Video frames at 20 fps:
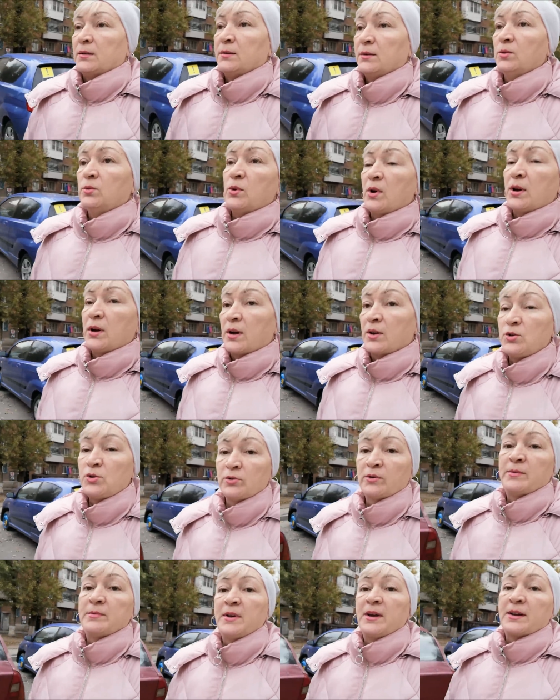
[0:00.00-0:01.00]
Ну,
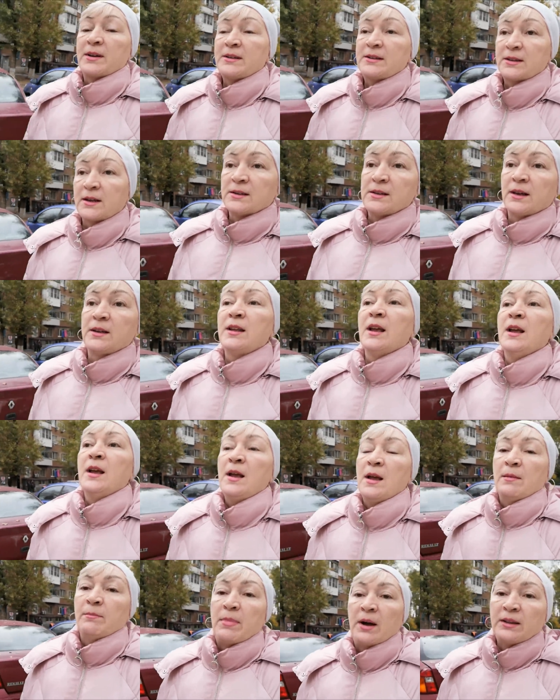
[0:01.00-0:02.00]
хочу вам рассказать.
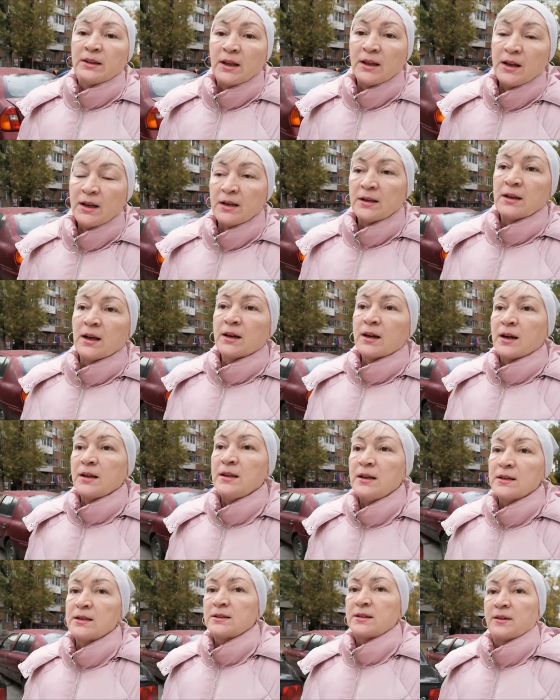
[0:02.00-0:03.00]
Батареи
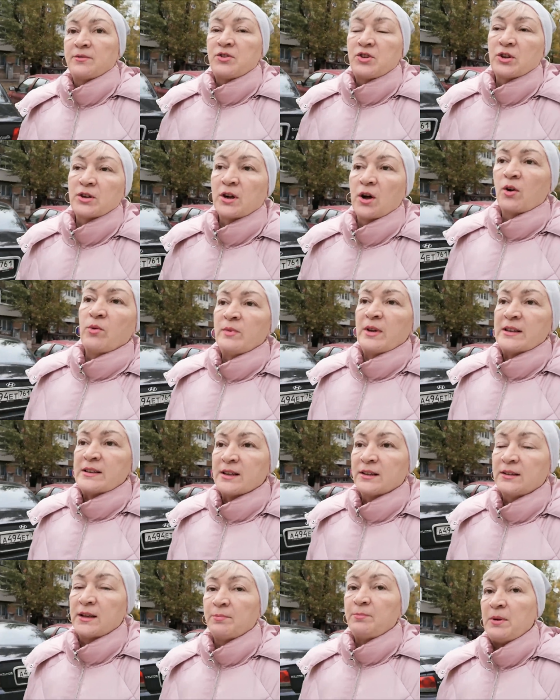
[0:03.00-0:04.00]
наконец-то вчера у меня
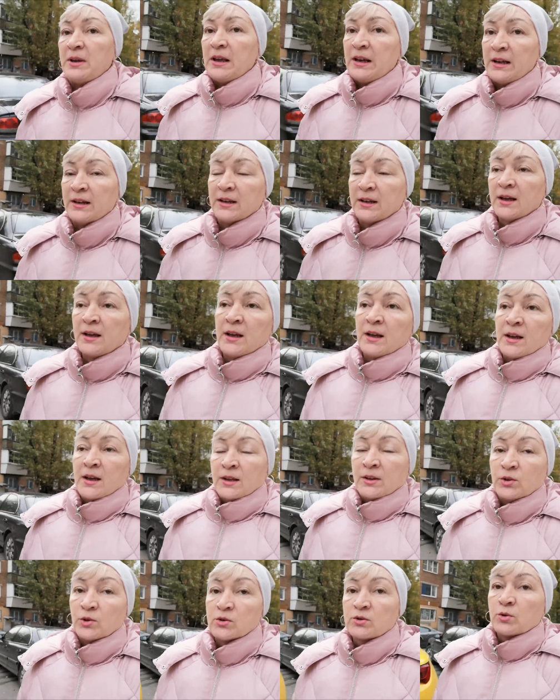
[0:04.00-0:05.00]
затопили.
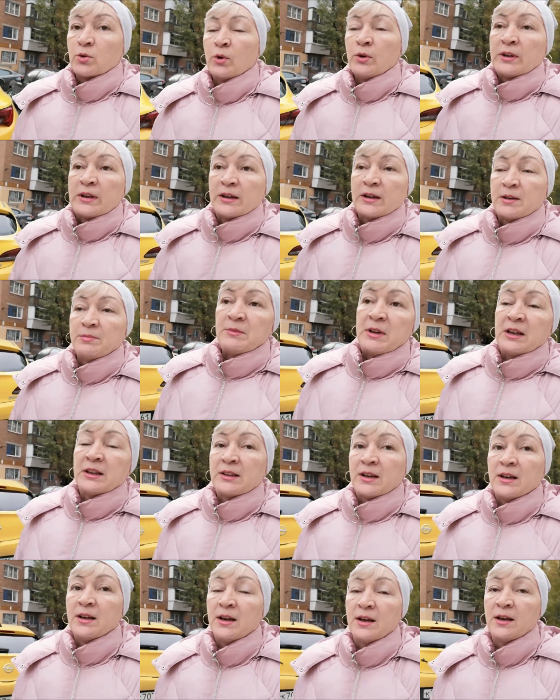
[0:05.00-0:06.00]
Но скольких мне
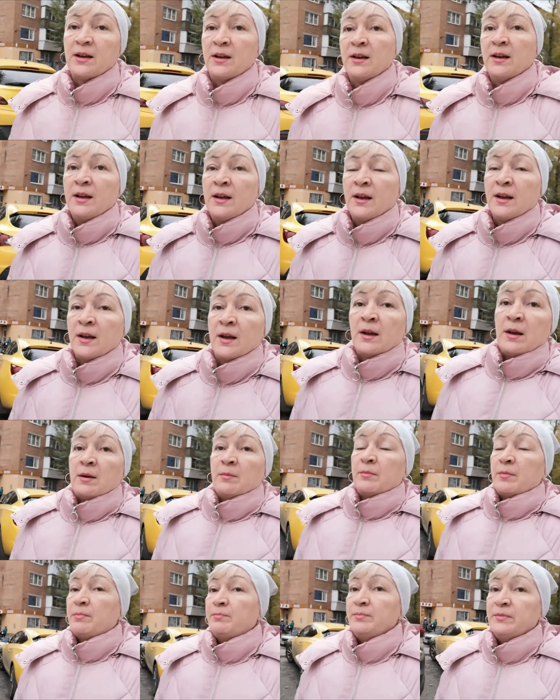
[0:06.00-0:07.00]
это...
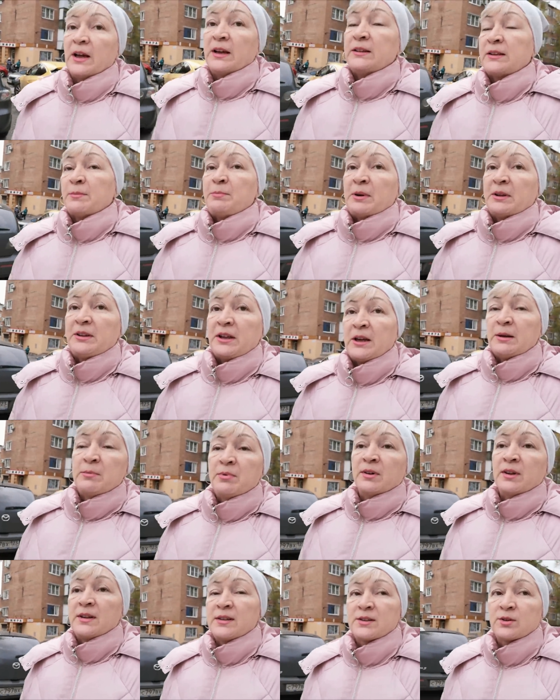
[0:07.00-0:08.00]
На это
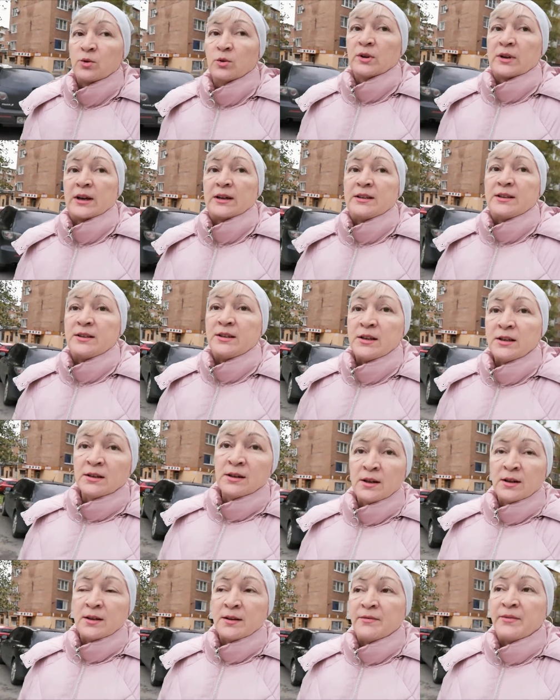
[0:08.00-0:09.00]
потребовалось сколько
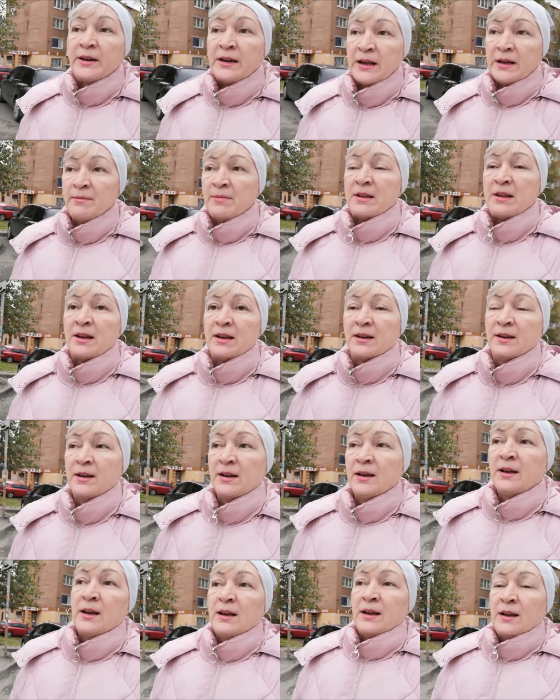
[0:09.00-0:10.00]
сил и времени.
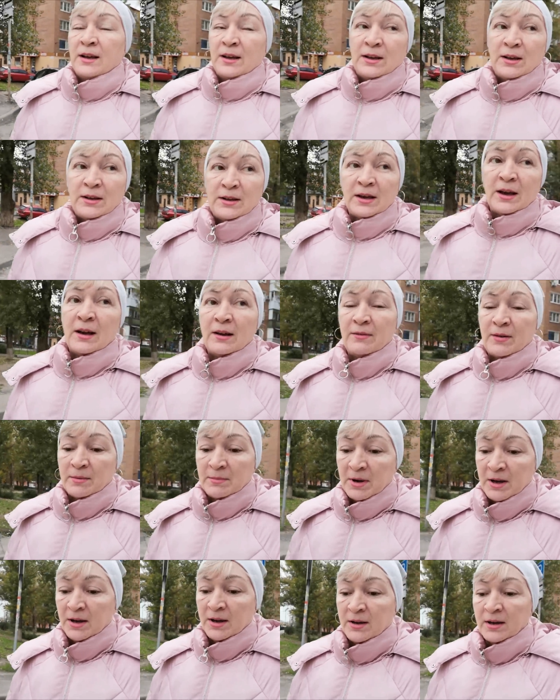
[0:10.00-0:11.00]
Я
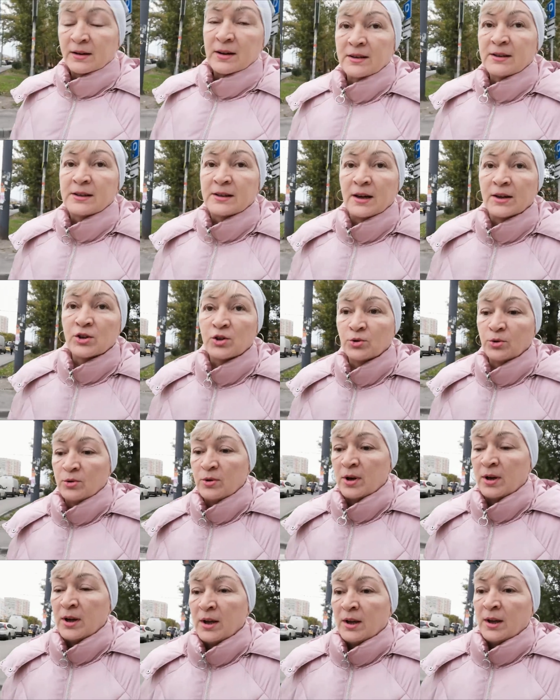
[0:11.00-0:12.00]
вам
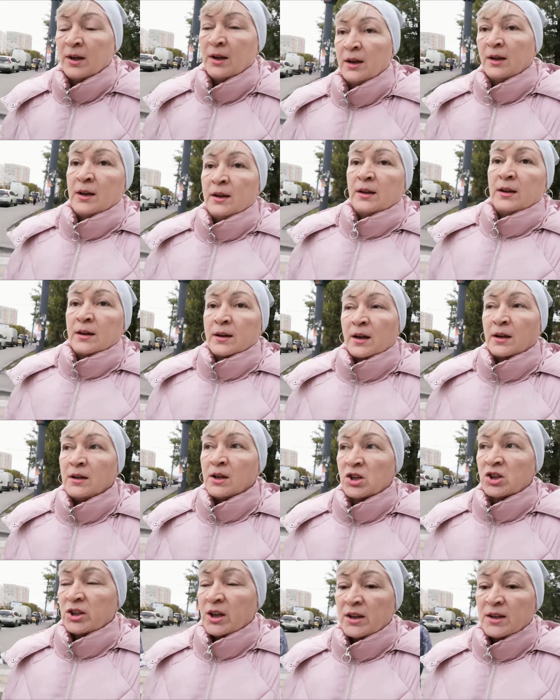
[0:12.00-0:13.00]
расскажу.
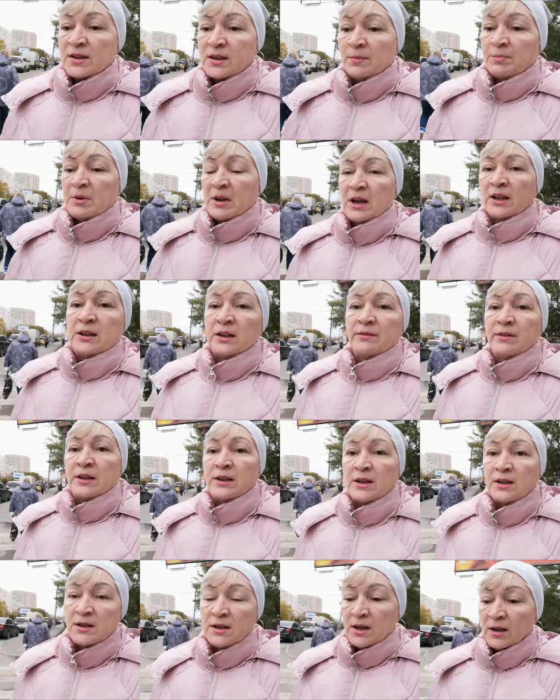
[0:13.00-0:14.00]
Конечно, если бы я этого
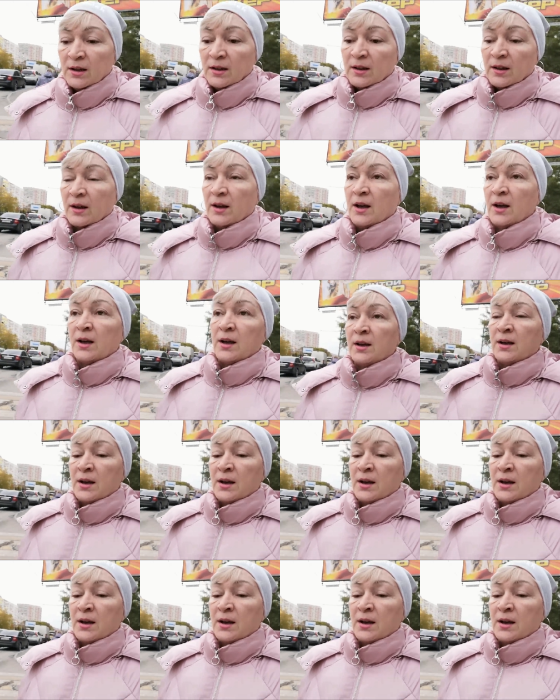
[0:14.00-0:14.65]
не делала,